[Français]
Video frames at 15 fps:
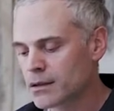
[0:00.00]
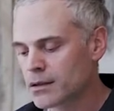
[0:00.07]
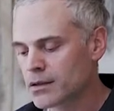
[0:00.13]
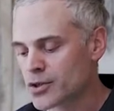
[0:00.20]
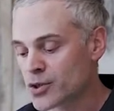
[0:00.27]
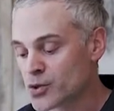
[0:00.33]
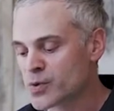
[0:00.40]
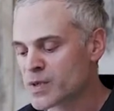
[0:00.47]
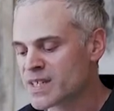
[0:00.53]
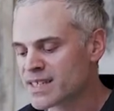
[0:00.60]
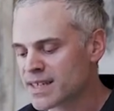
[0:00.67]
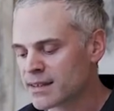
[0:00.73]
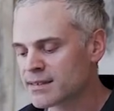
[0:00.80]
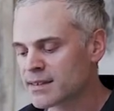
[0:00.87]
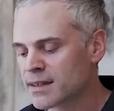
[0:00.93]
Je suis
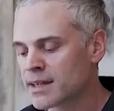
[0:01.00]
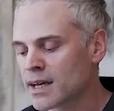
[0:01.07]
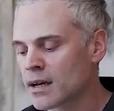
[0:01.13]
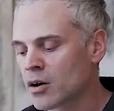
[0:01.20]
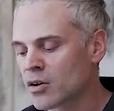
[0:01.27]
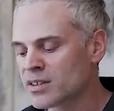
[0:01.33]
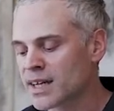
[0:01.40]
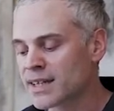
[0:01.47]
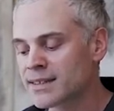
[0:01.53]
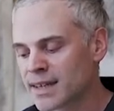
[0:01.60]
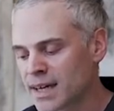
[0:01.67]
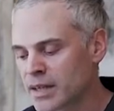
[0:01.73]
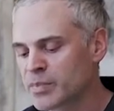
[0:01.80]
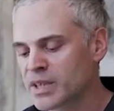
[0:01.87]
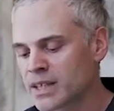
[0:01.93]
certain qu'elle rendrait
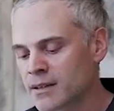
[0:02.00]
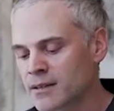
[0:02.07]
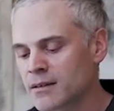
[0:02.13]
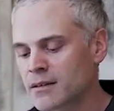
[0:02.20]
très bien.